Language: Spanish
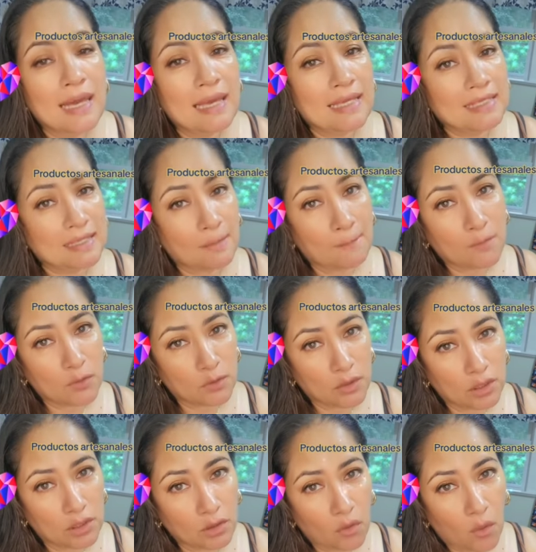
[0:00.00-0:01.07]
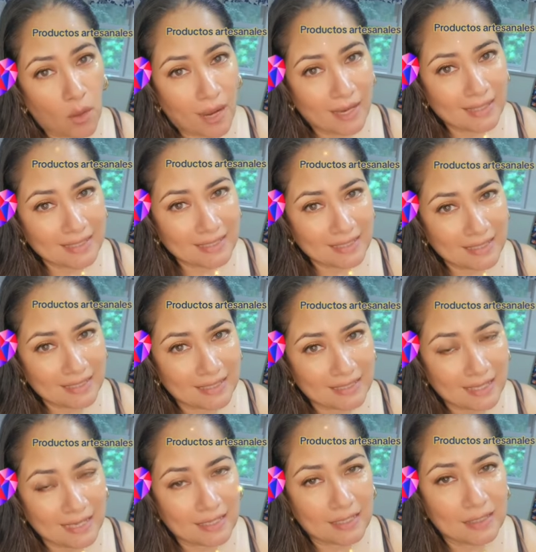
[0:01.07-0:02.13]
100%
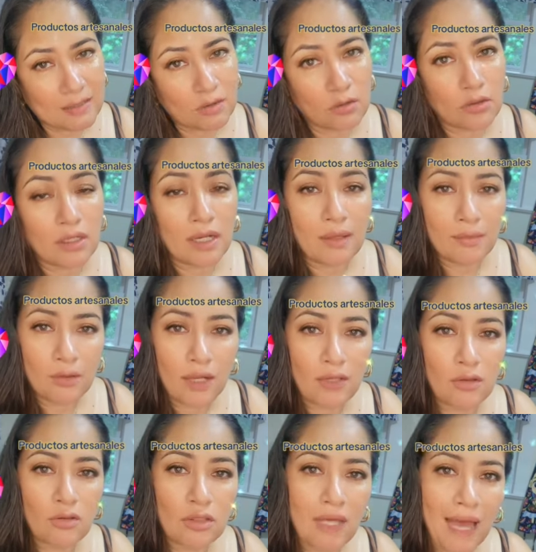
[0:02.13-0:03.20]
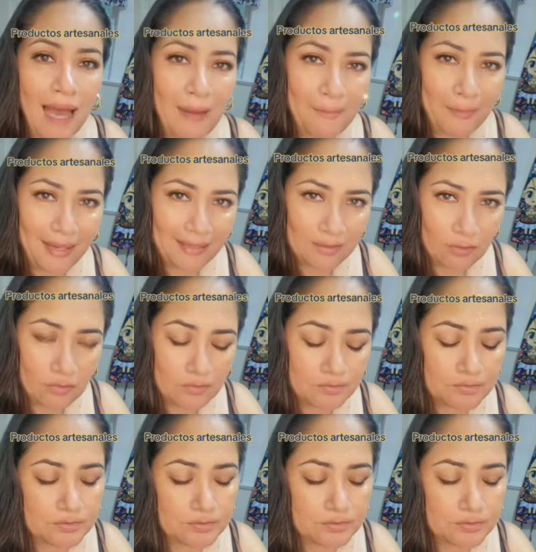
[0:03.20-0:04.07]
artesanales, son elaborados a mano